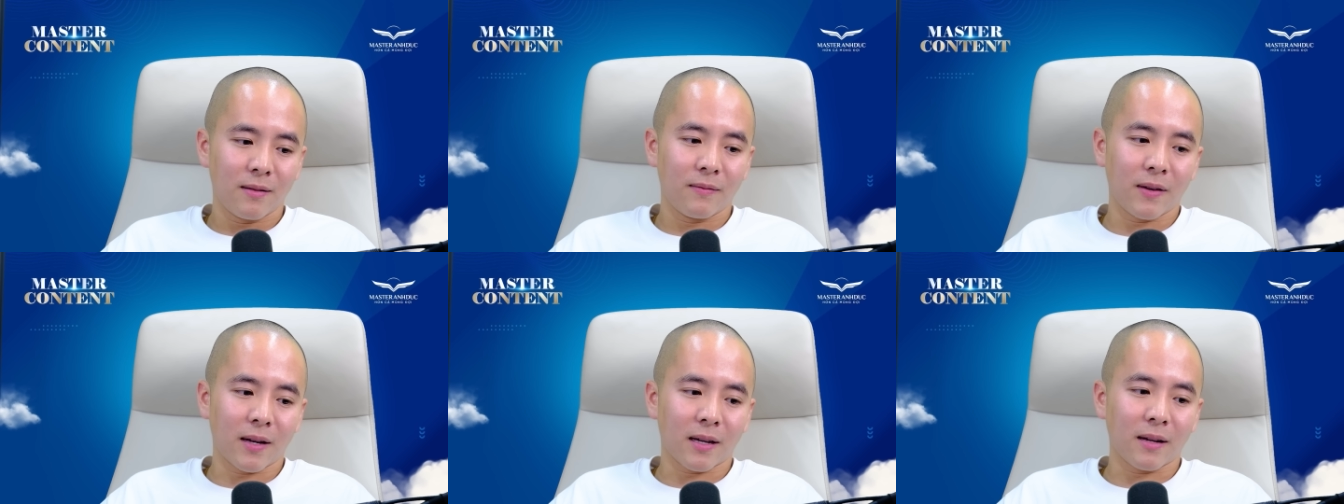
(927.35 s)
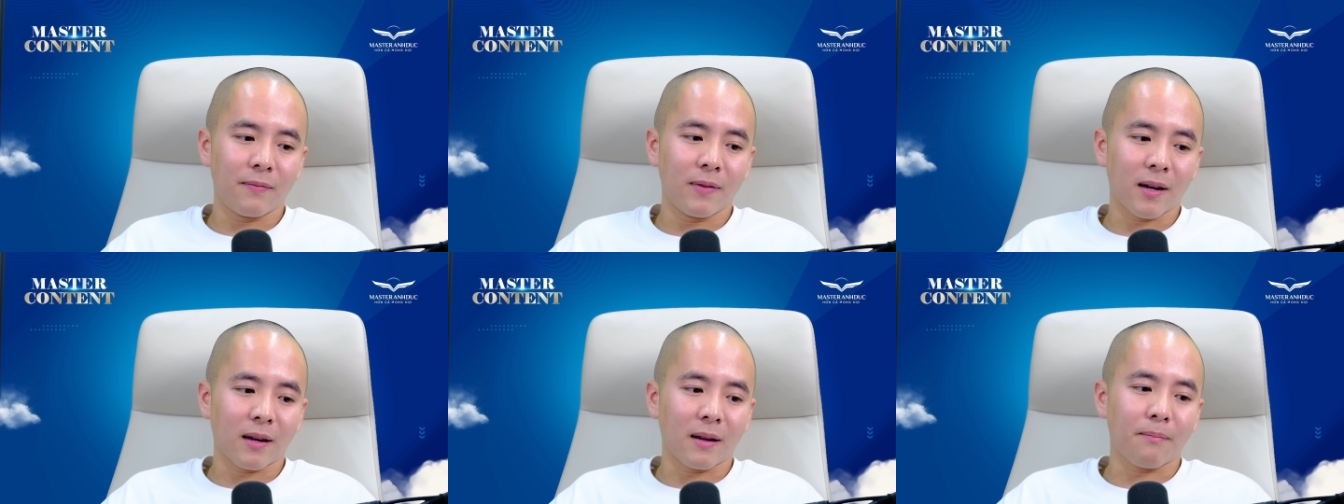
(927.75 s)
về cái
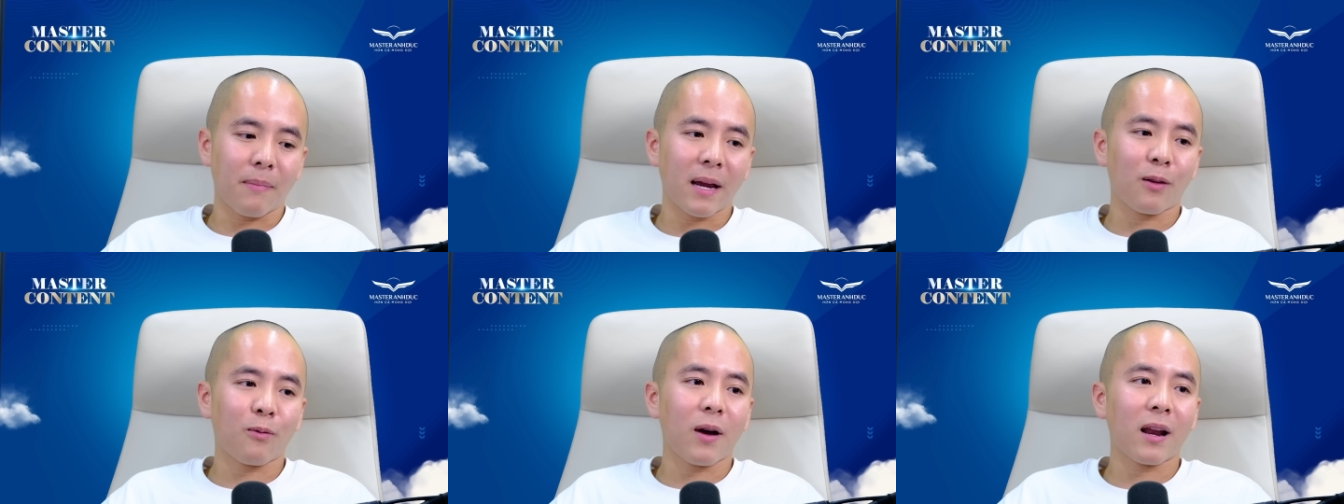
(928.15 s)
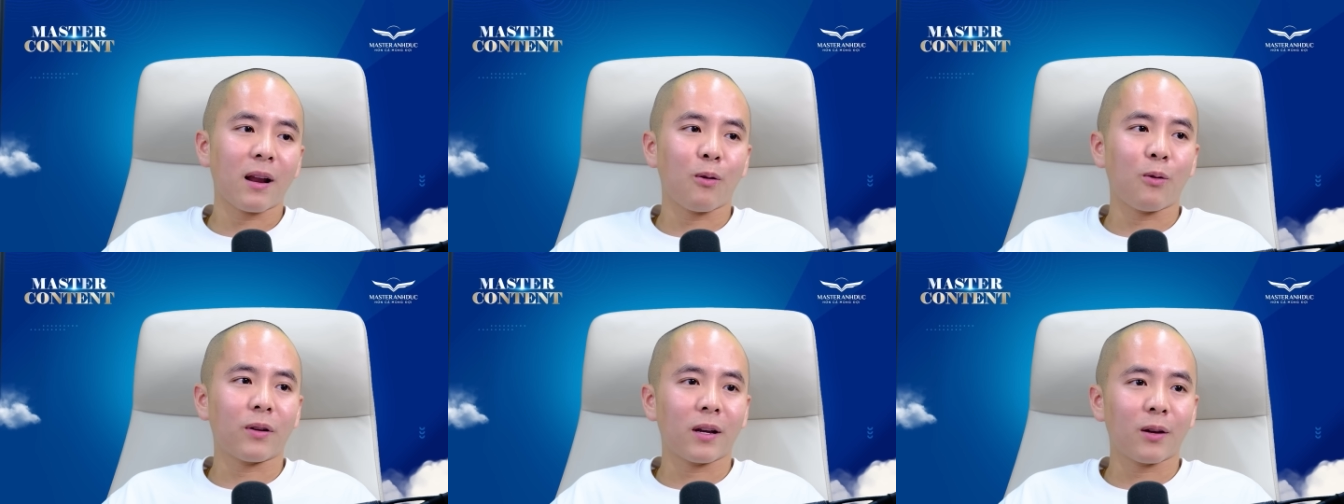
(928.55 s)
việc là may quá là
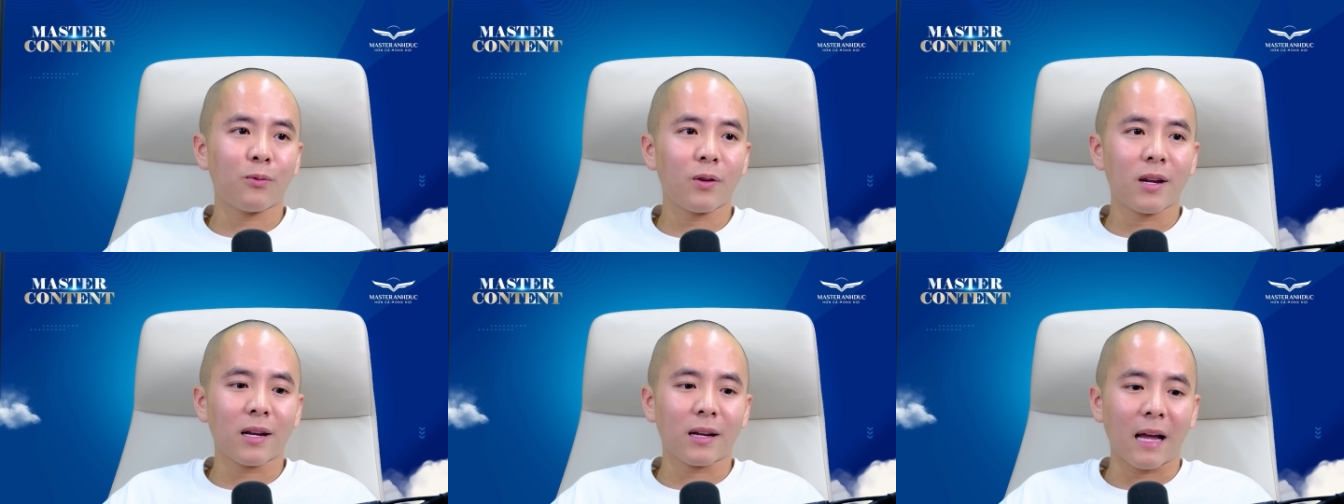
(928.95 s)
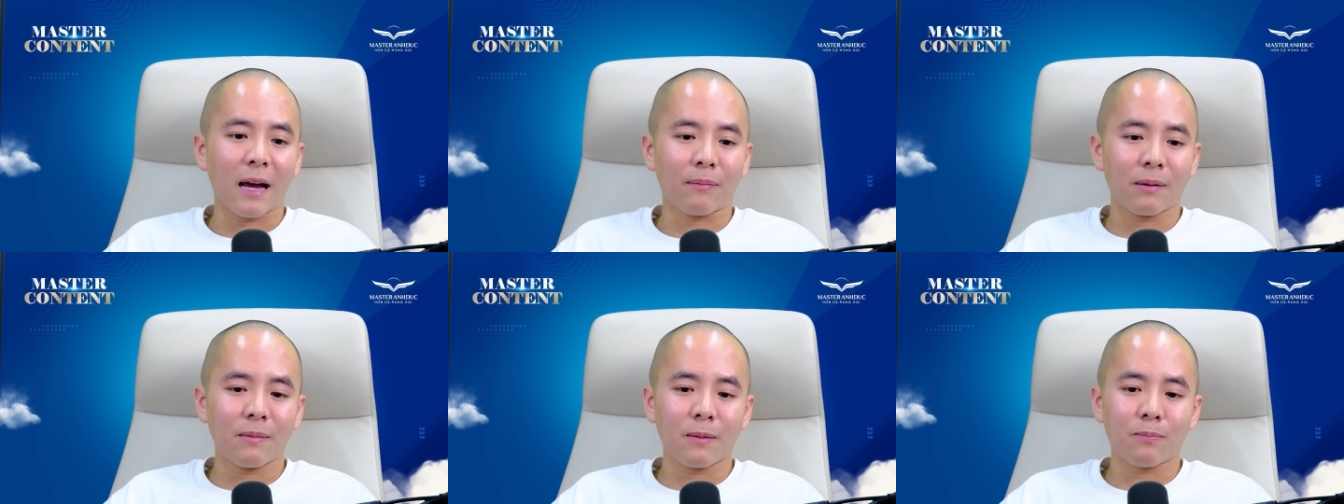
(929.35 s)
hồi đấy quyết định
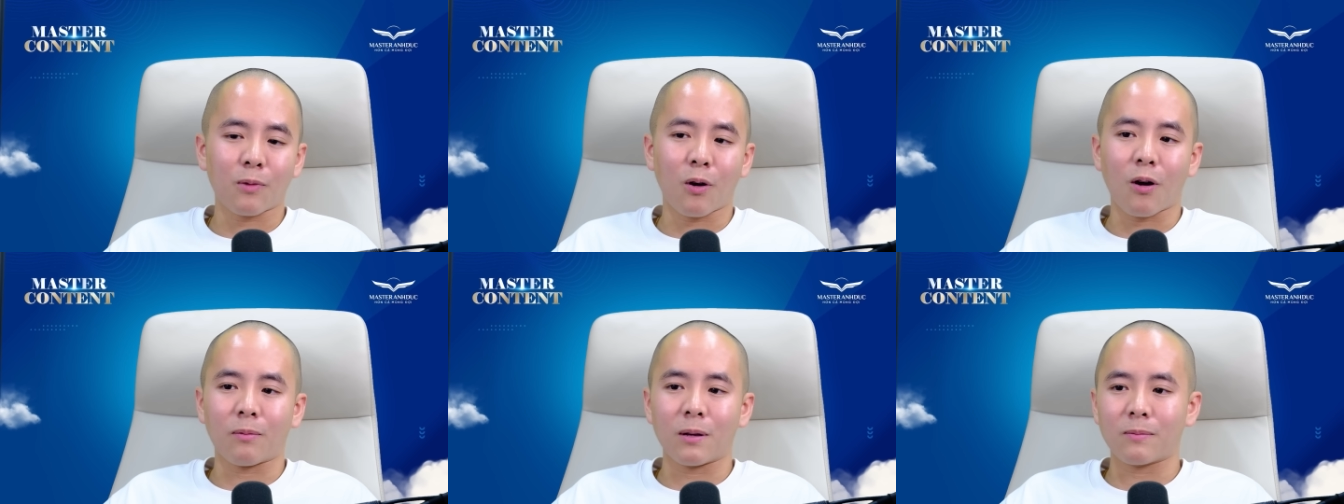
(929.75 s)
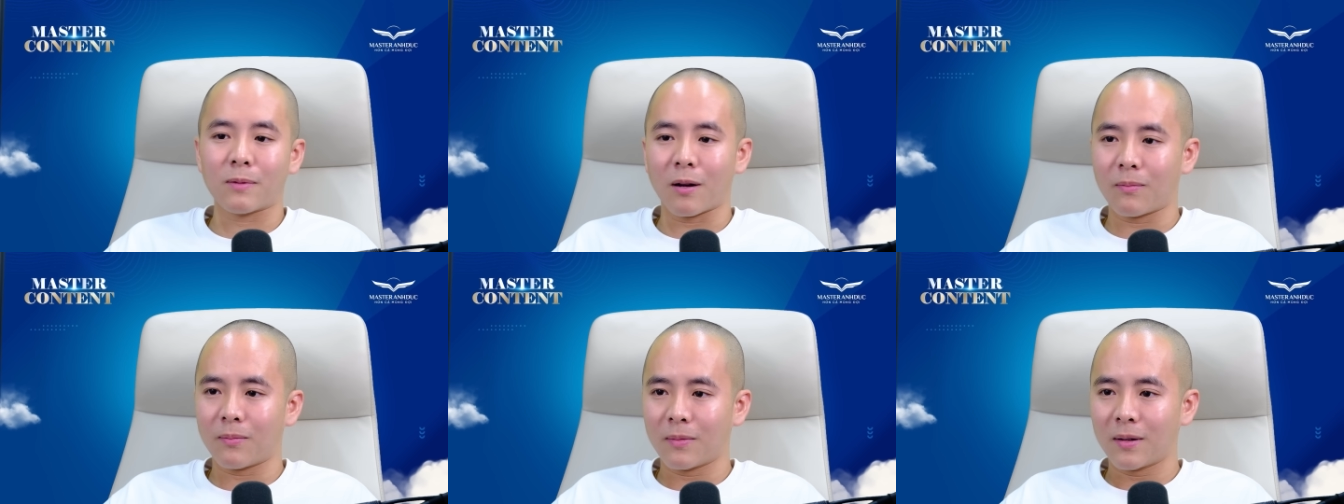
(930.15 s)
làm cái bếp to bếp
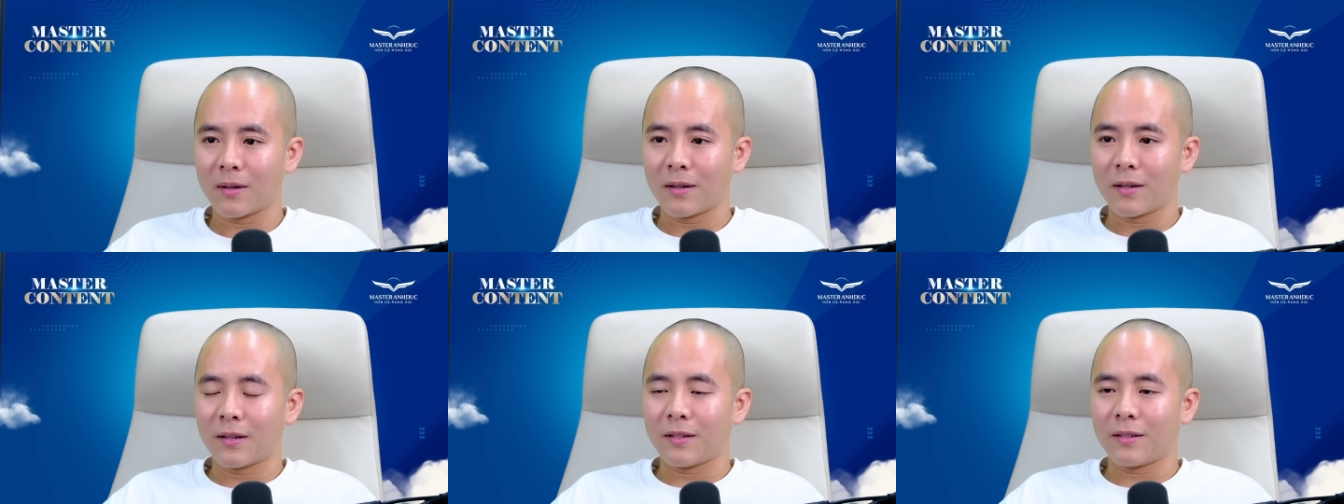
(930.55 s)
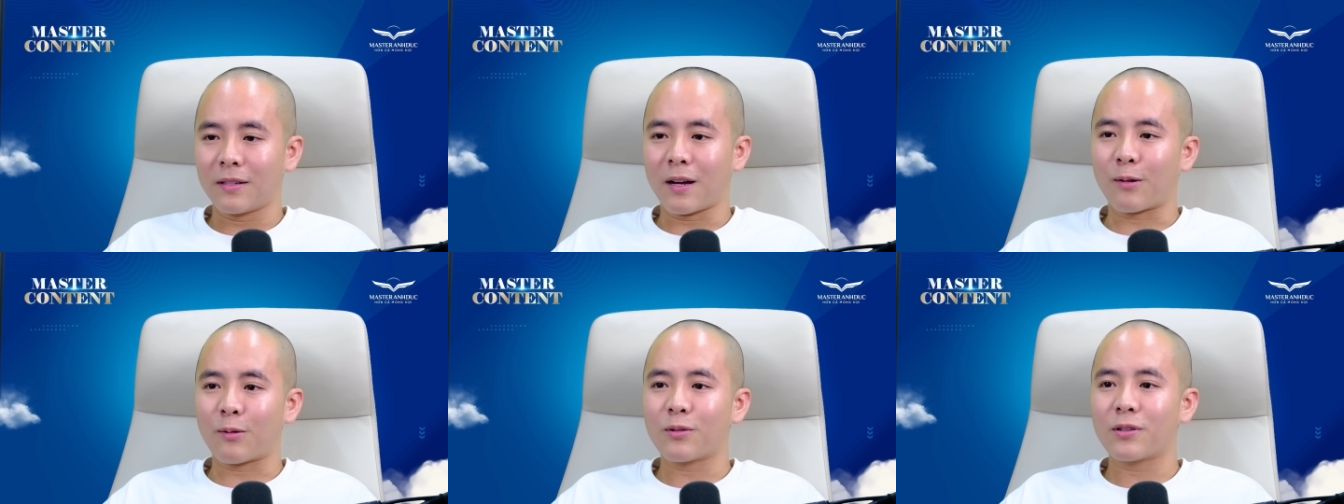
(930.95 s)
rộng
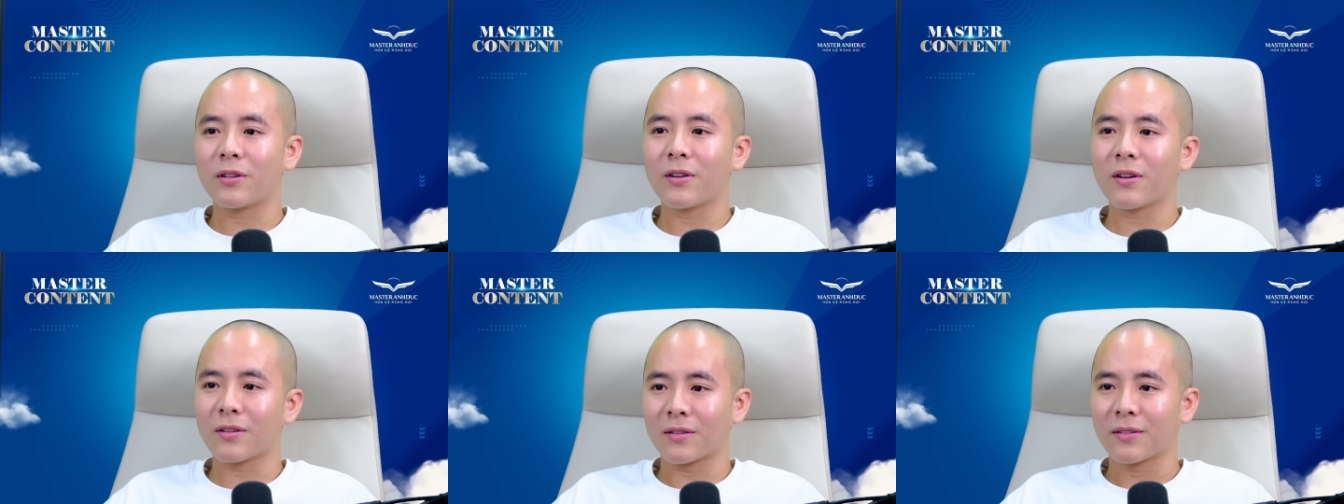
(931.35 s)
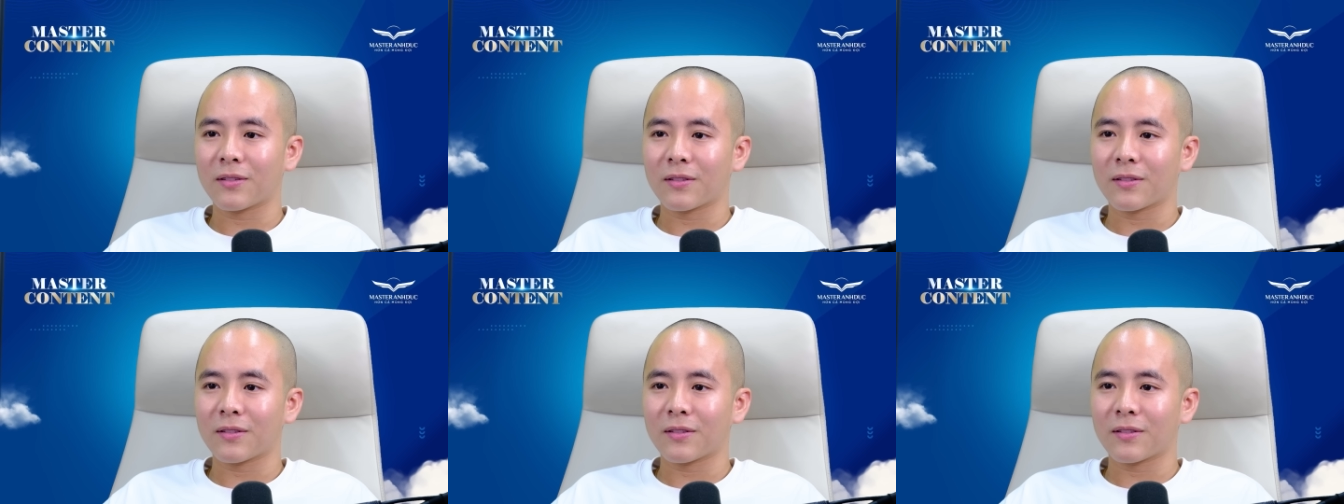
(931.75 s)
giờ nó sướng